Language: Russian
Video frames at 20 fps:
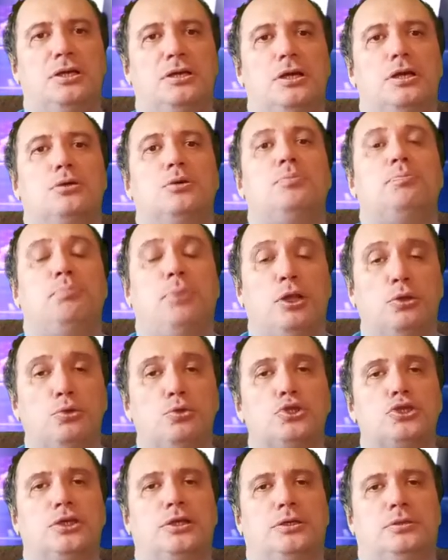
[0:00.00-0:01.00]
как
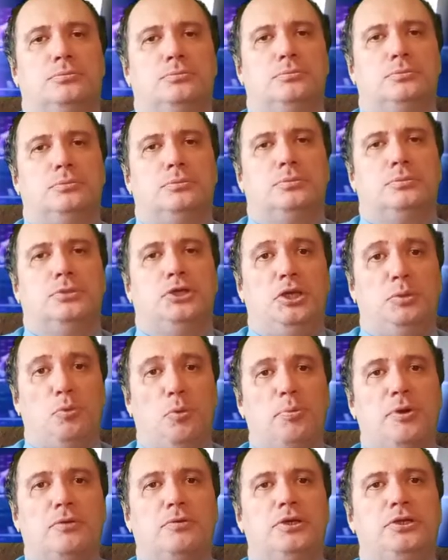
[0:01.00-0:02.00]
положено ему
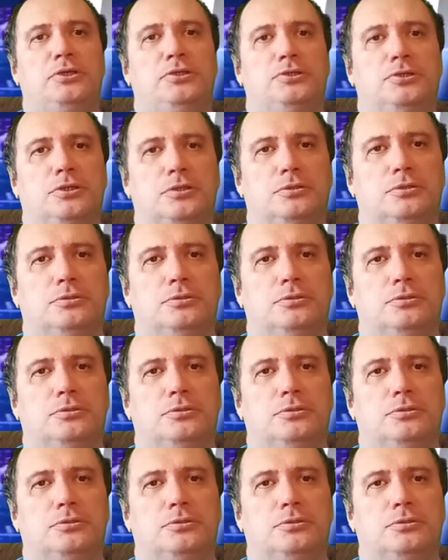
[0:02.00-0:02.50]
проводиться.